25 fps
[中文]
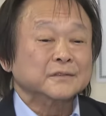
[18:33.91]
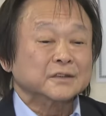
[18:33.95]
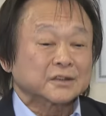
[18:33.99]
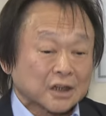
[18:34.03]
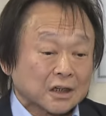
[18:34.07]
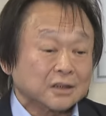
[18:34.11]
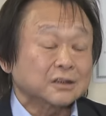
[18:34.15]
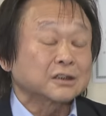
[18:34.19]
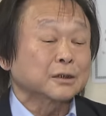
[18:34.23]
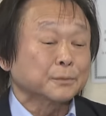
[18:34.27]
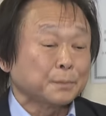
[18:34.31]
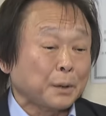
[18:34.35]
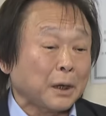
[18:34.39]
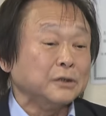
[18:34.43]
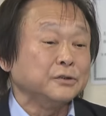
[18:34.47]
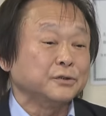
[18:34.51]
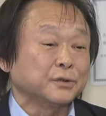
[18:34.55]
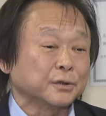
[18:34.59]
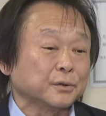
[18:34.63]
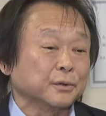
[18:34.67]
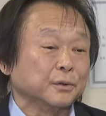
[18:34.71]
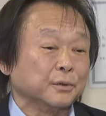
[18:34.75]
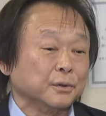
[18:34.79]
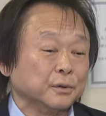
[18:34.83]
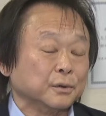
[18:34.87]
这一次判
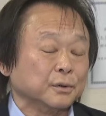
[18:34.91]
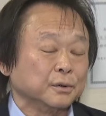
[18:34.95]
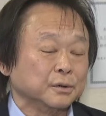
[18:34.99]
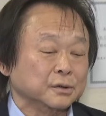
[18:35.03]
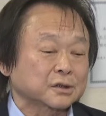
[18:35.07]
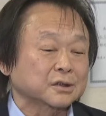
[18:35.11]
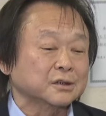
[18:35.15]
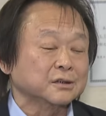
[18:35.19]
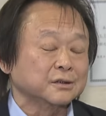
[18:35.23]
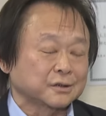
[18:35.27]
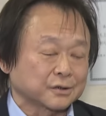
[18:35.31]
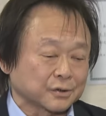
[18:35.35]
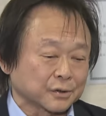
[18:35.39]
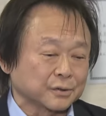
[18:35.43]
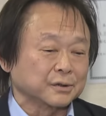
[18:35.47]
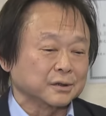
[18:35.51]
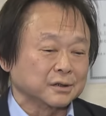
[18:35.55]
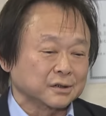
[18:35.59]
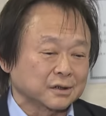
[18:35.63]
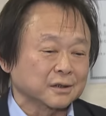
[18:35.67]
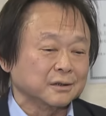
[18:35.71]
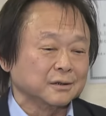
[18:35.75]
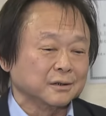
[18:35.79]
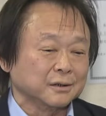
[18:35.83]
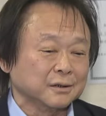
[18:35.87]
决，我我是觉得
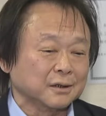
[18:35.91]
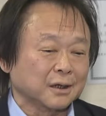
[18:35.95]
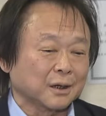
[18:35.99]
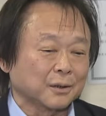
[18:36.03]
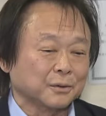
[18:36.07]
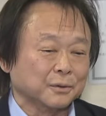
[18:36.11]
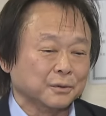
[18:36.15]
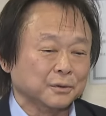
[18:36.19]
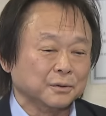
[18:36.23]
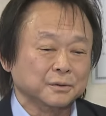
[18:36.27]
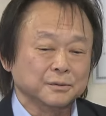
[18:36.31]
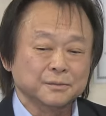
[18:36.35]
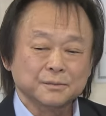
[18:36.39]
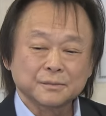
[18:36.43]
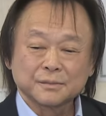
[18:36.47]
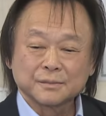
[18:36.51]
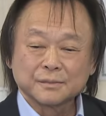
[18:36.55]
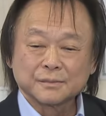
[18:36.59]
真的让我。